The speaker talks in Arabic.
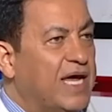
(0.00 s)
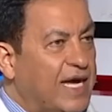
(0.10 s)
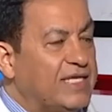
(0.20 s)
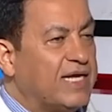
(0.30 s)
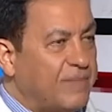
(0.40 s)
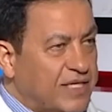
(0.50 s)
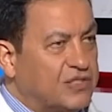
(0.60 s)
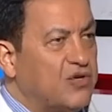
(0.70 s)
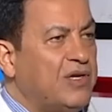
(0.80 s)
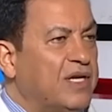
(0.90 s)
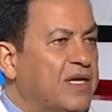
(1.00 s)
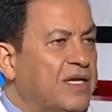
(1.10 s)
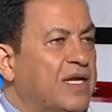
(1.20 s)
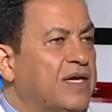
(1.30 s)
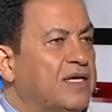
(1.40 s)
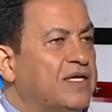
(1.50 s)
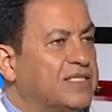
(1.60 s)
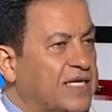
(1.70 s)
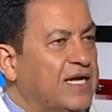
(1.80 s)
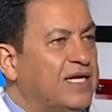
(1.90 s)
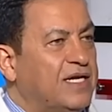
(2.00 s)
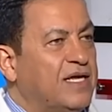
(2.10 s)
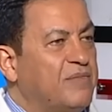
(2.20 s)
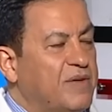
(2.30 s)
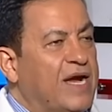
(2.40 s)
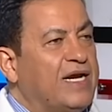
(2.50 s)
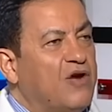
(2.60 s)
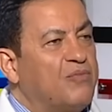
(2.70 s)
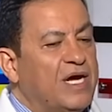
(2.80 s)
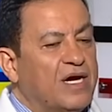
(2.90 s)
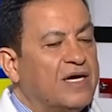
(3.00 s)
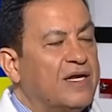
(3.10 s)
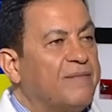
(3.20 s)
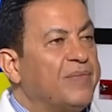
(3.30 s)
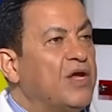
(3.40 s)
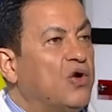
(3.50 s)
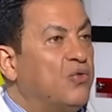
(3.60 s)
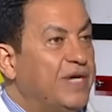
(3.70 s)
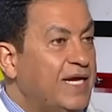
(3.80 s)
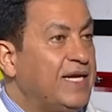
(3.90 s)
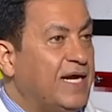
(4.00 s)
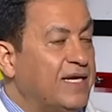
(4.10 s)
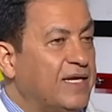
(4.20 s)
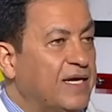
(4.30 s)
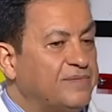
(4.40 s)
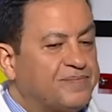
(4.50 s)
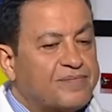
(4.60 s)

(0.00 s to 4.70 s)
هيدي كمان ذل للاسرائيلي بمعنى او باخر ونحن عندنا